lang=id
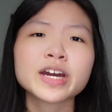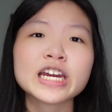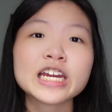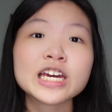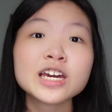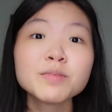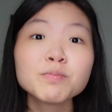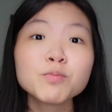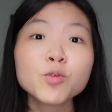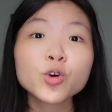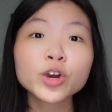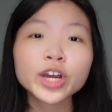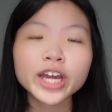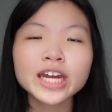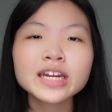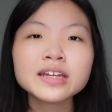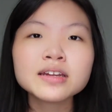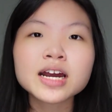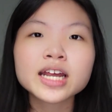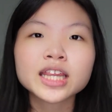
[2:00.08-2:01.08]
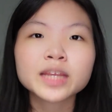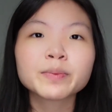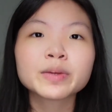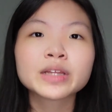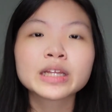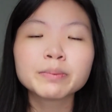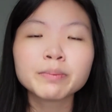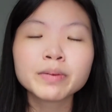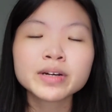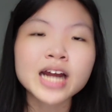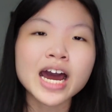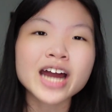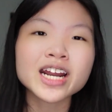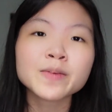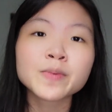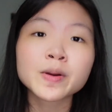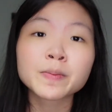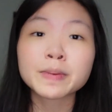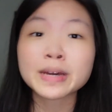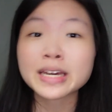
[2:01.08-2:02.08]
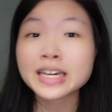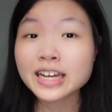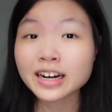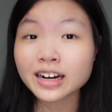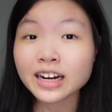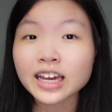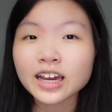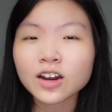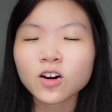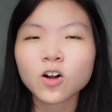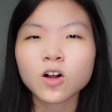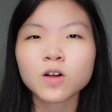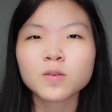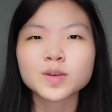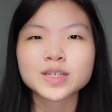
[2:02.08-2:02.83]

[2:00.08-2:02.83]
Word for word: ini mungkin dari teman-teman ada berpikir nih kalau